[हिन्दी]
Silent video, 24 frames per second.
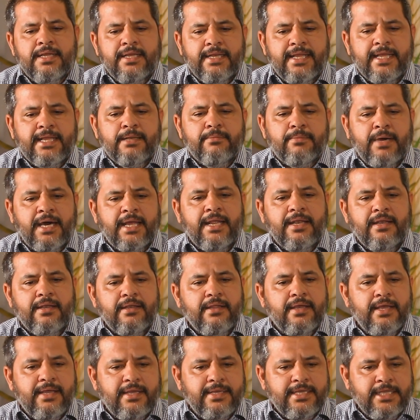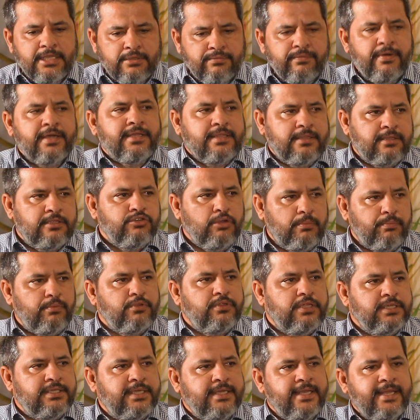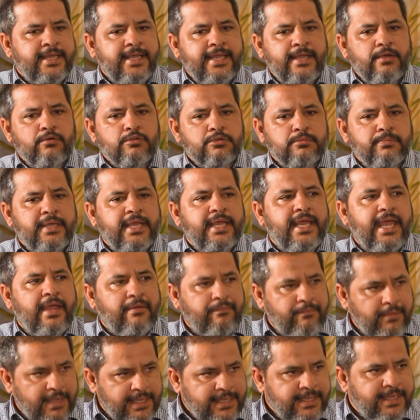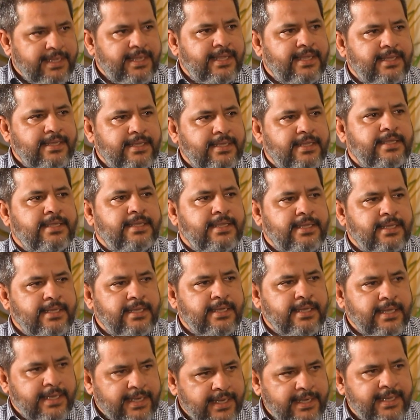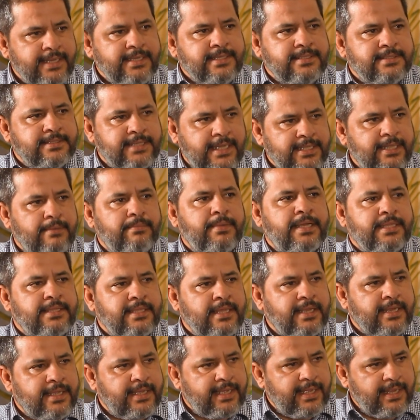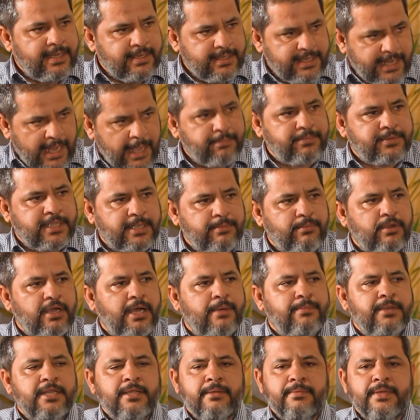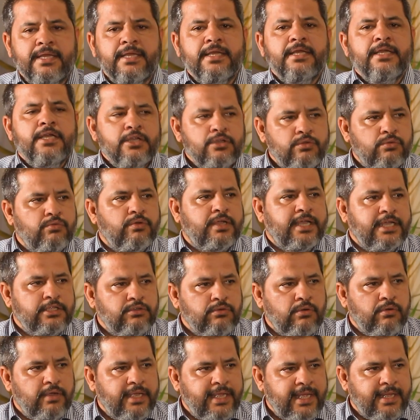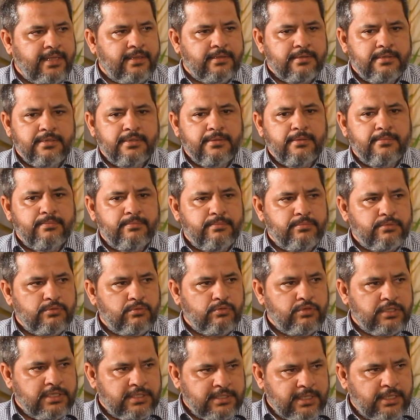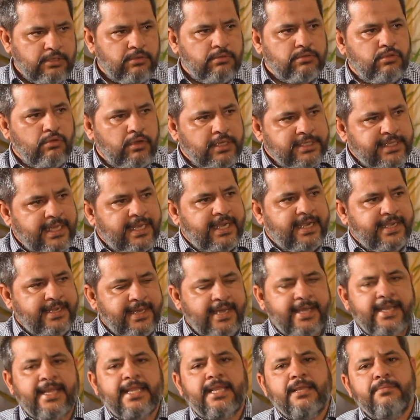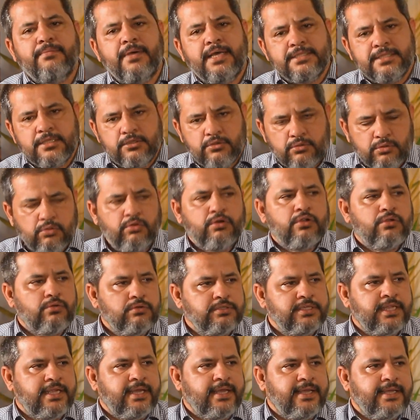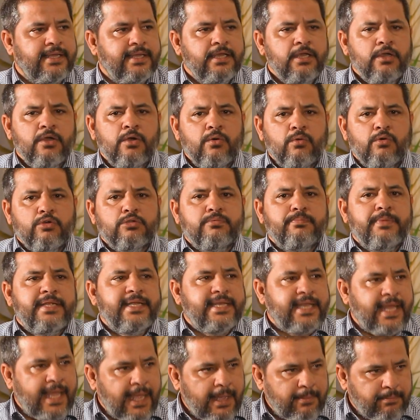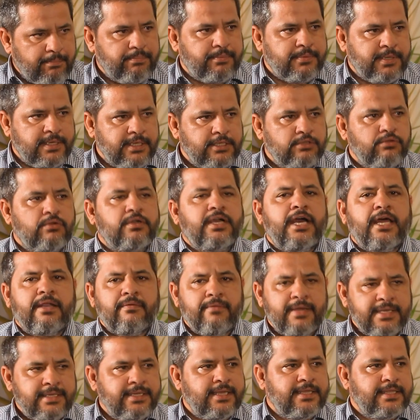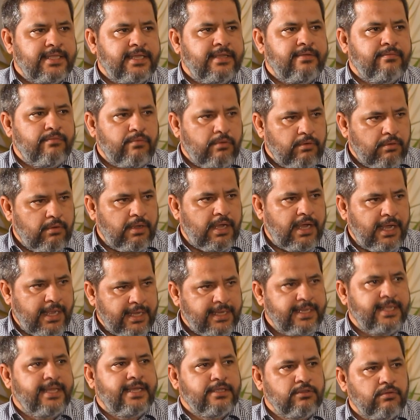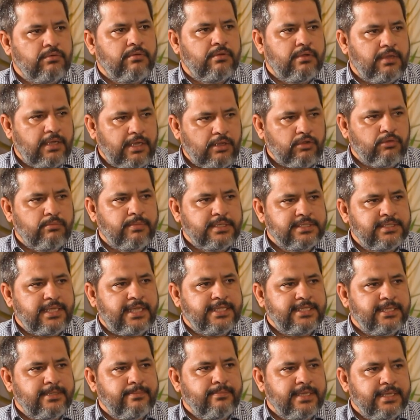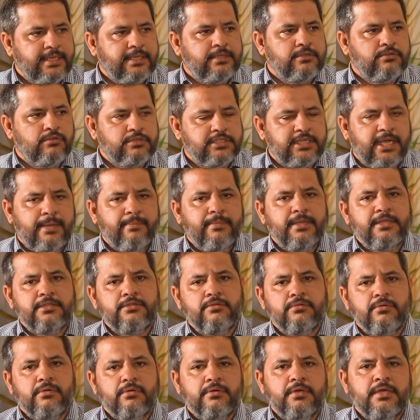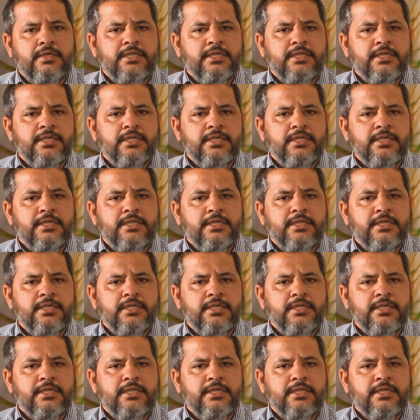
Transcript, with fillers: लेकिन बहरहाल इस वक्त जो पोजीशन है उसमें एफ की लीडिंग ज़्यादा बेहतर है नैप के मुकाबले में क्योंकि जो एक गुज्तर जो 2018 के बाद से जो दौर गुजरा है उसमें नैब की जो कार्रवाइयाँ थी वो हालिया जो हकूमत साजिश में जो शामिल जो